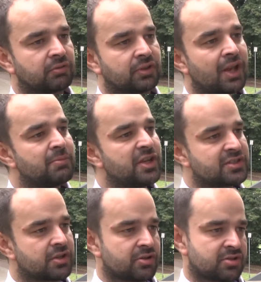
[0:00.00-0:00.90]
dla
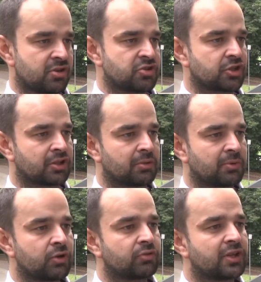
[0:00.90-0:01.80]
miejsc rozrodczych tych
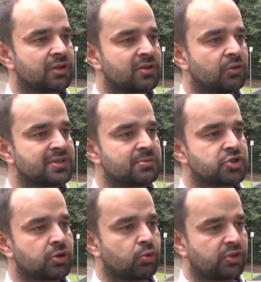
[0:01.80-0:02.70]
ptaków, dlatego one są
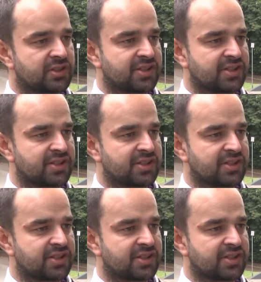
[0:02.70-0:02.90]
szczególnie